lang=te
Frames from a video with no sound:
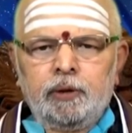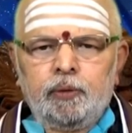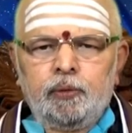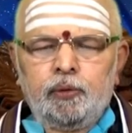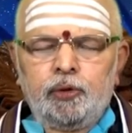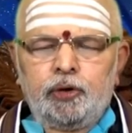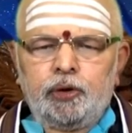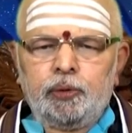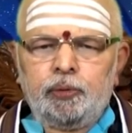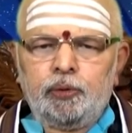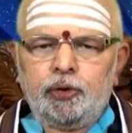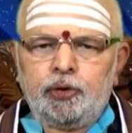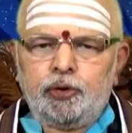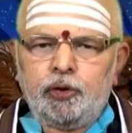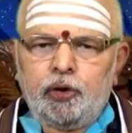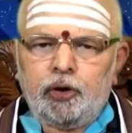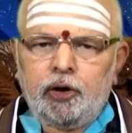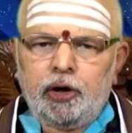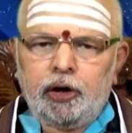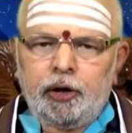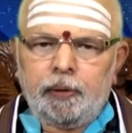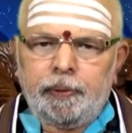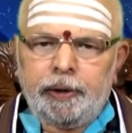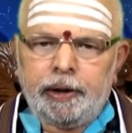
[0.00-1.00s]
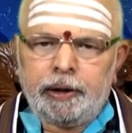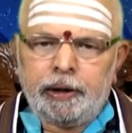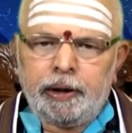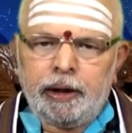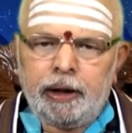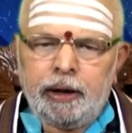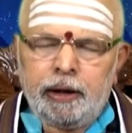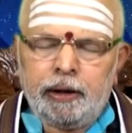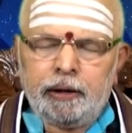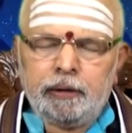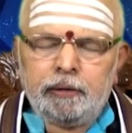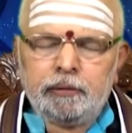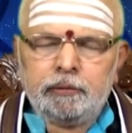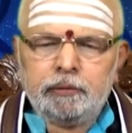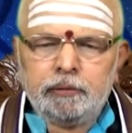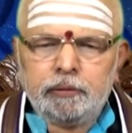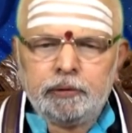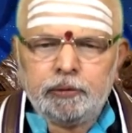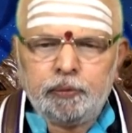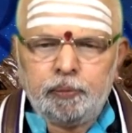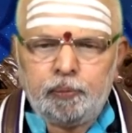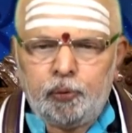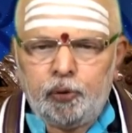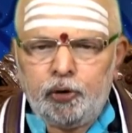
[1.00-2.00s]
వృత్తి ఉద్యోగాల పరంగా
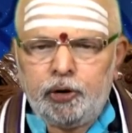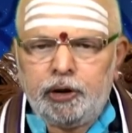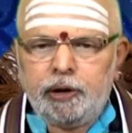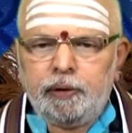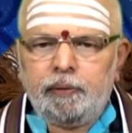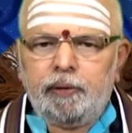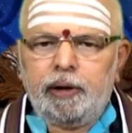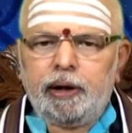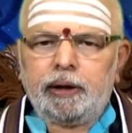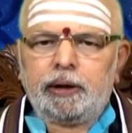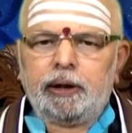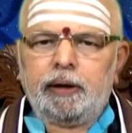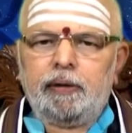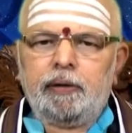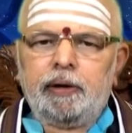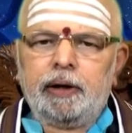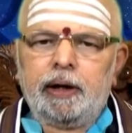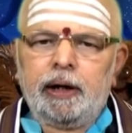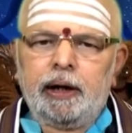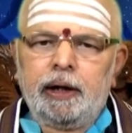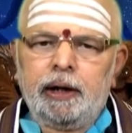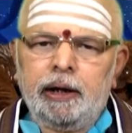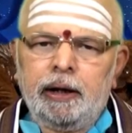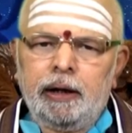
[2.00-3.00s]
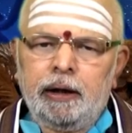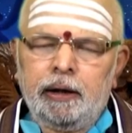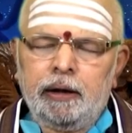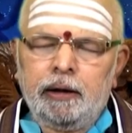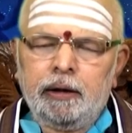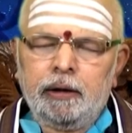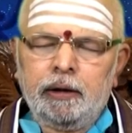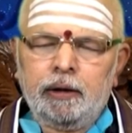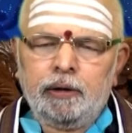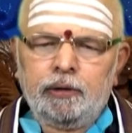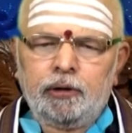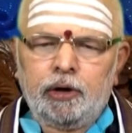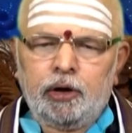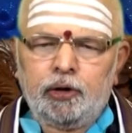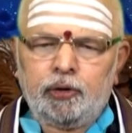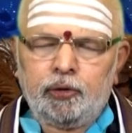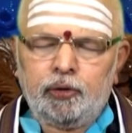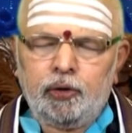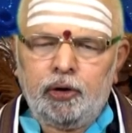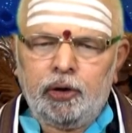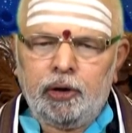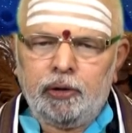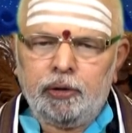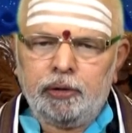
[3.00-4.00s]
పోటీ వాతావరణాన్ని
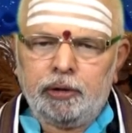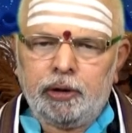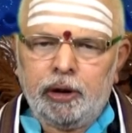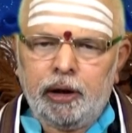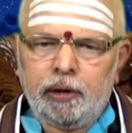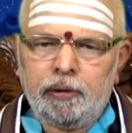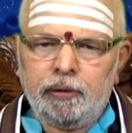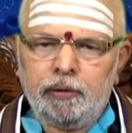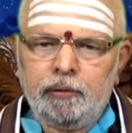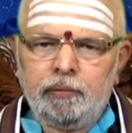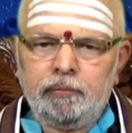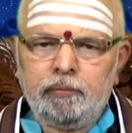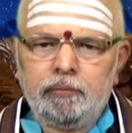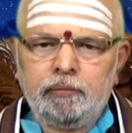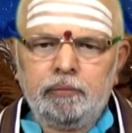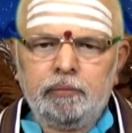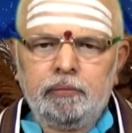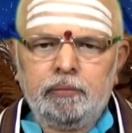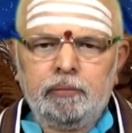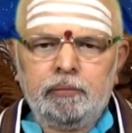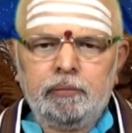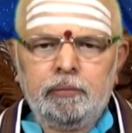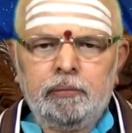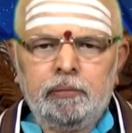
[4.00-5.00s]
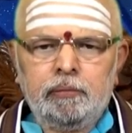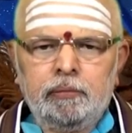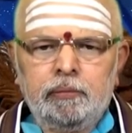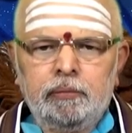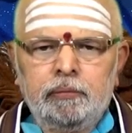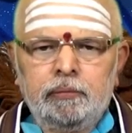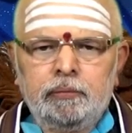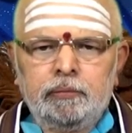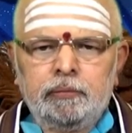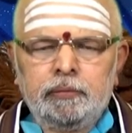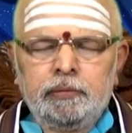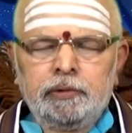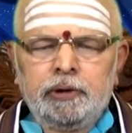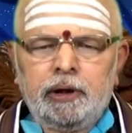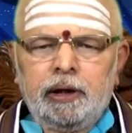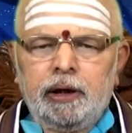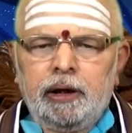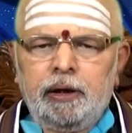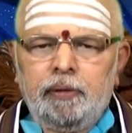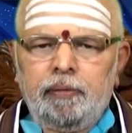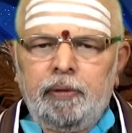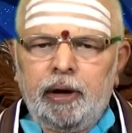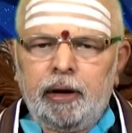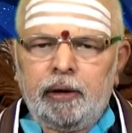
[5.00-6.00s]
తట్టుకోగలుగుతారు
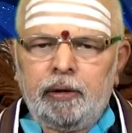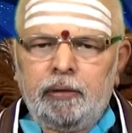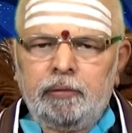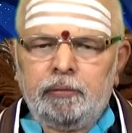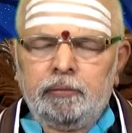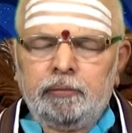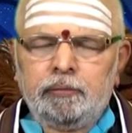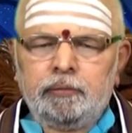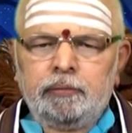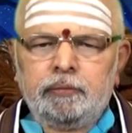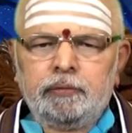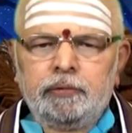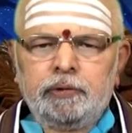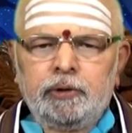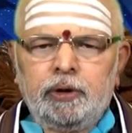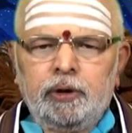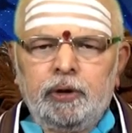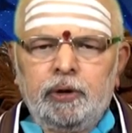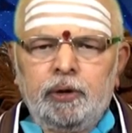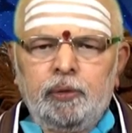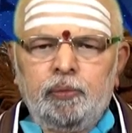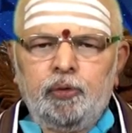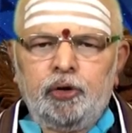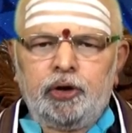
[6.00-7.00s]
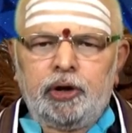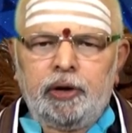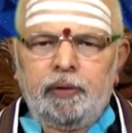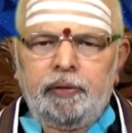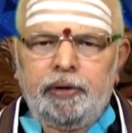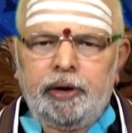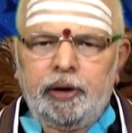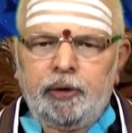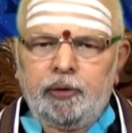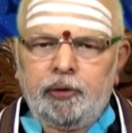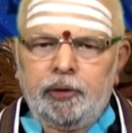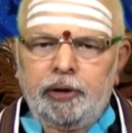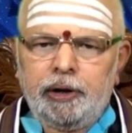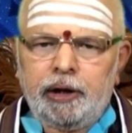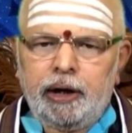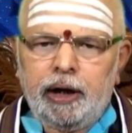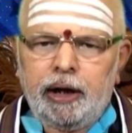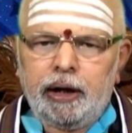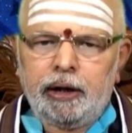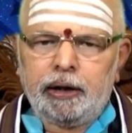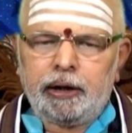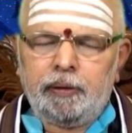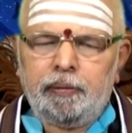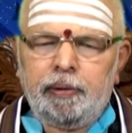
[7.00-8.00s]
ఈ వారం ముఖ్యమైన కొన్ని
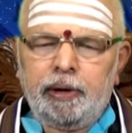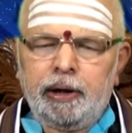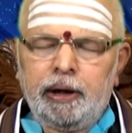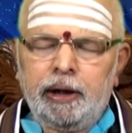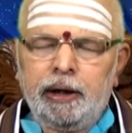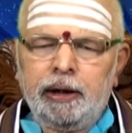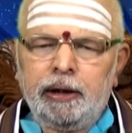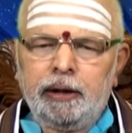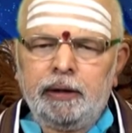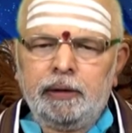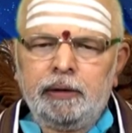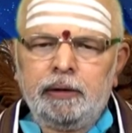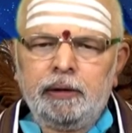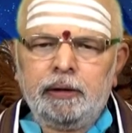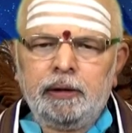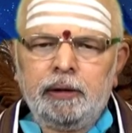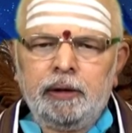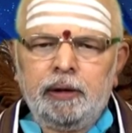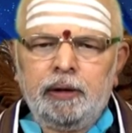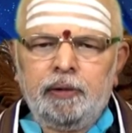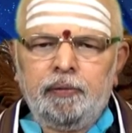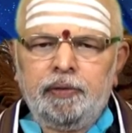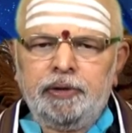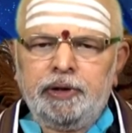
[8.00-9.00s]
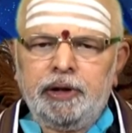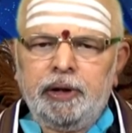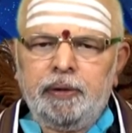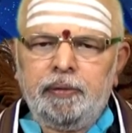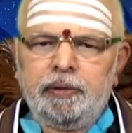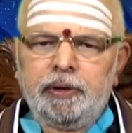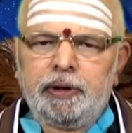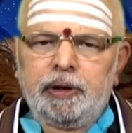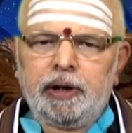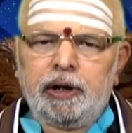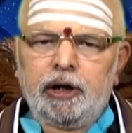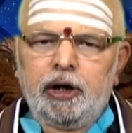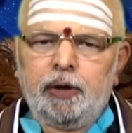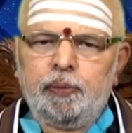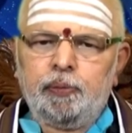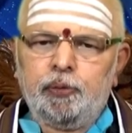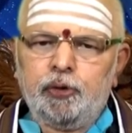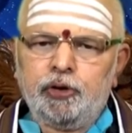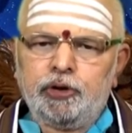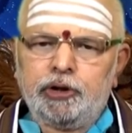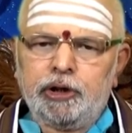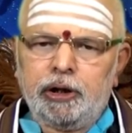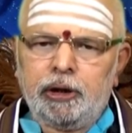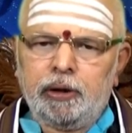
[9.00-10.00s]
కార్యక్రమాల్ని విజయవంతంగా
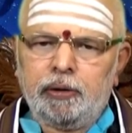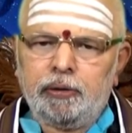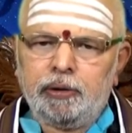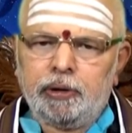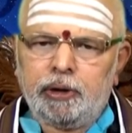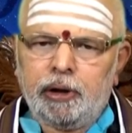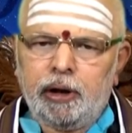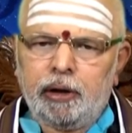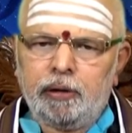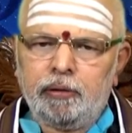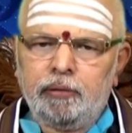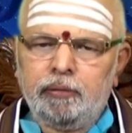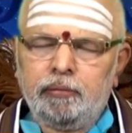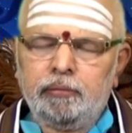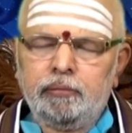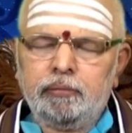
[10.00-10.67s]
పూర్తి చేయగలుగుతారు